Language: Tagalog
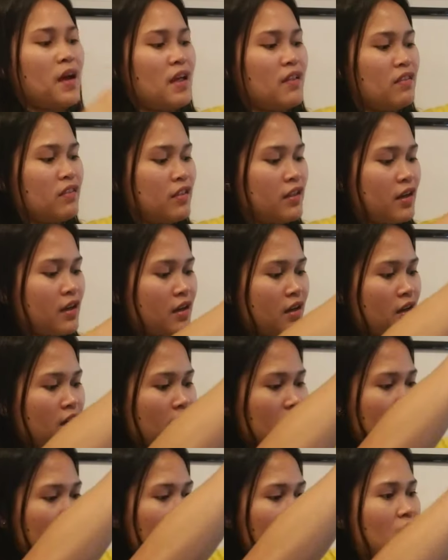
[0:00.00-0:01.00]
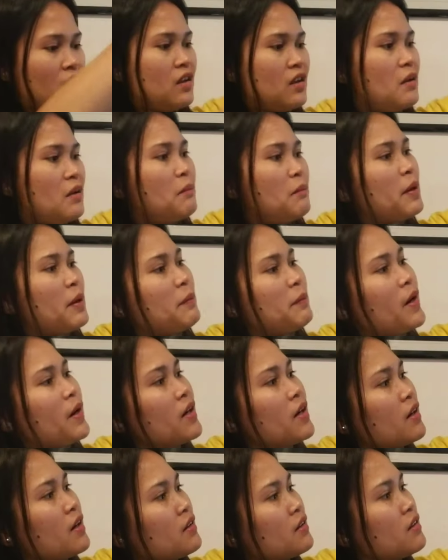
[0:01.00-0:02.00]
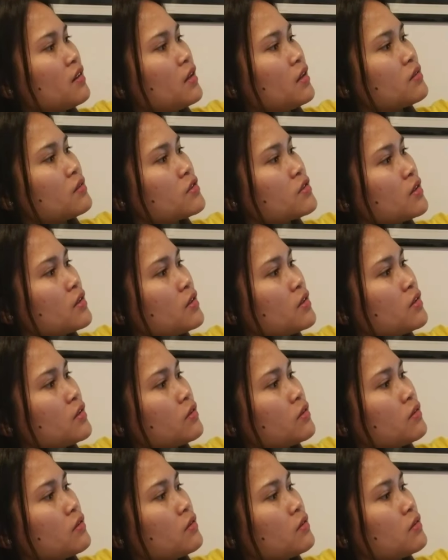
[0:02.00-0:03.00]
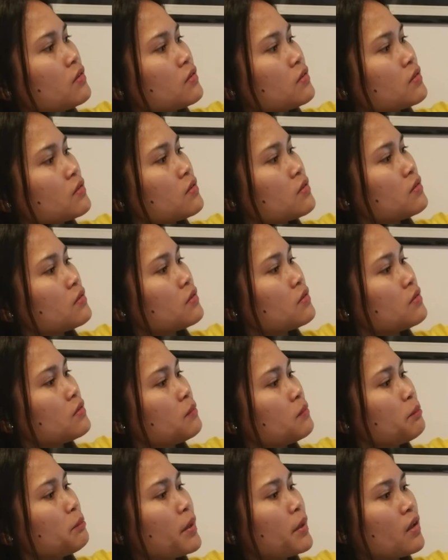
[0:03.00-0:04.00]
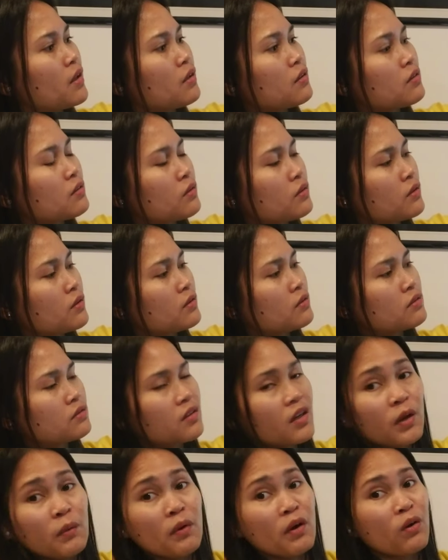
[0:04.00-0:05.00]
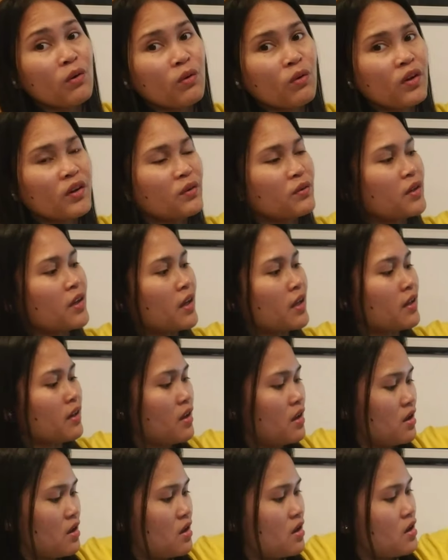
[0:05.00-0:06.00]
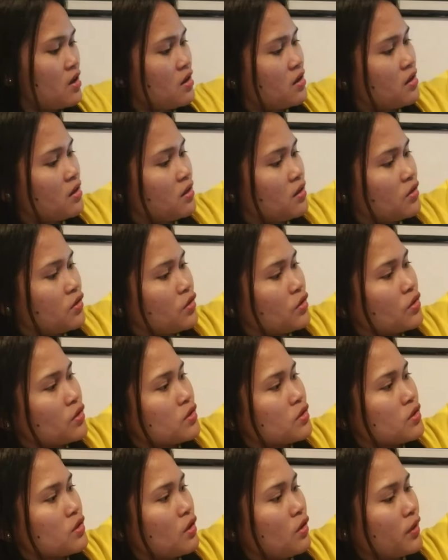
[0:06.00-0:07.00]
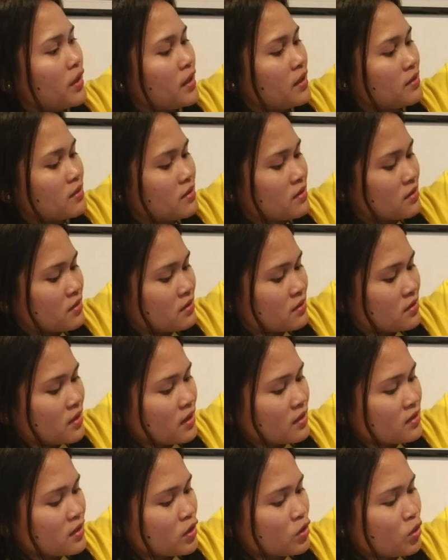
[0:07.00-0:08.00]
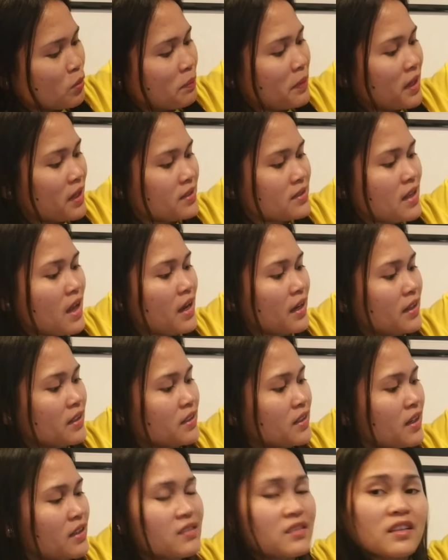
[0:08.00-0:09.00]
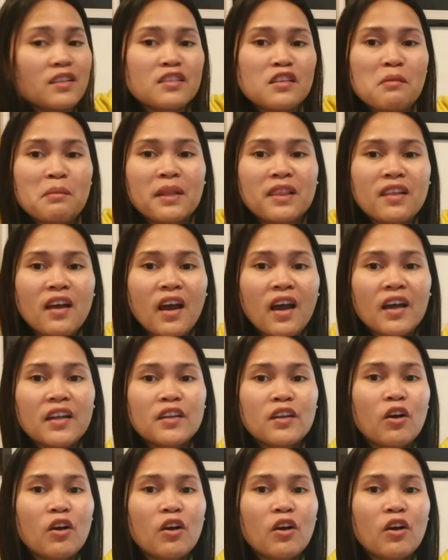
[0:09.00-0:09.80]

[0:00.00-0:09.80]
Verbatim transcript: And then, may parang ano siya dito. Belt or ewan ko kung ano yan. So, it's sexy to para sa akin guys kasi matangkad